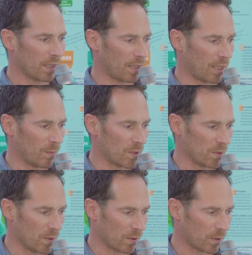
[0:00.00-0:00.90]
Dann gibt es
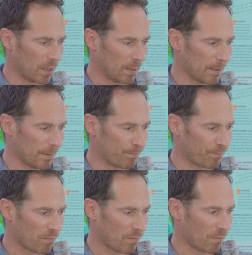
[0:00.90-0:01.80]
noch ähm,
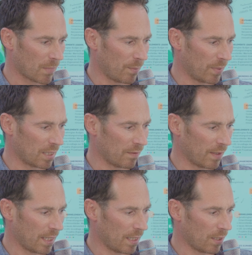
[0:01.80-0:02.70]

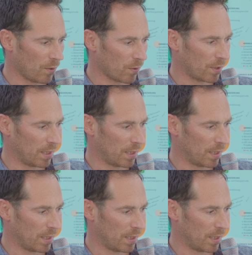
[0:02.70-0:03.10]
mittlerweile auch